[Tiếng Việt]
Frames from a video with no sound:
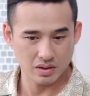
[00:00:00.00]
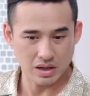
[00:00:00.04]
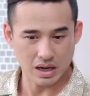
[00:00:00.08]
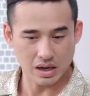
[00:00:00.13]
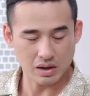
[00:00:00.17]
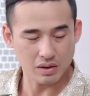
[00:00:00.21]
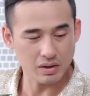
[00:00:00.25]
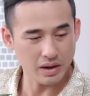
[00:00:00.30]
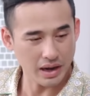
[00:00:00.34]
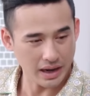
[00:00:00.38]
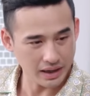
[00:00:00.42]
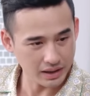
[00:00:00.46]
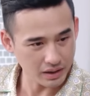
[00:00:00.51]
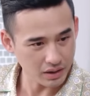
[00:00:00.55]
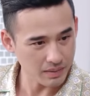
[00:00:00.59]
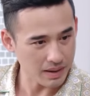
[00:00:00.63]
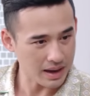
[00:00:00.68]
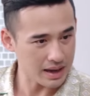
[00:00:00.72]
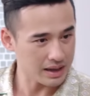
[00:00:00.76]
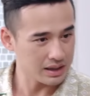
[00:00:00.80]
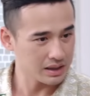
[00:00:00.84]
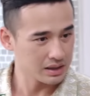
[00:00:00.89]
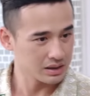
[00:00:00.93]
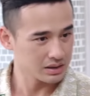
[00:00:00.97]
dạ con hẹn rồi
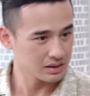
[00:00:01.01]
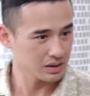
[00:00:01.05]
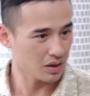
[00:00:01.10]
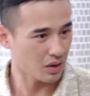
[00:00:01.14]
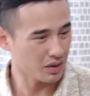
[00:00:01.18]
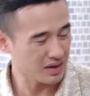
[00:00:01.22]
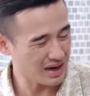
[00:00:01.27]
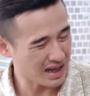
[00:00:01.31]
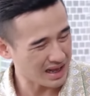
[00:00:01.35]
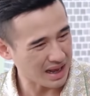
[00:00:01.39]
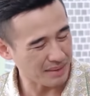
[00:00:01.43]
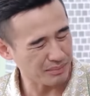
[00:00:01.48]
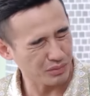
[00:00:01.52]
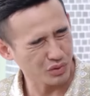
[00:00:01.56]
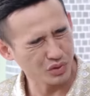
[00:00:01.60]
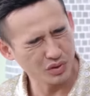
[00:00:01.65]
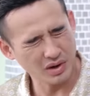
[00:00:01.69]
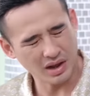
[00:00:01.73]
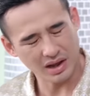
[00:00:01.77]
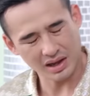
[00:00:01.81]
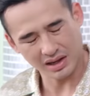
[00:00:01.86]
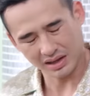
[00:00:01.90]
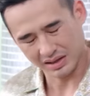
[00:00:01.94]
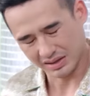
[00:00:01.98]
ba tối ừ. nay gặp luôn
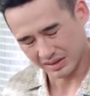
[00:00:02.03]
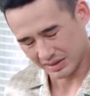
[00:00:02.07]
nè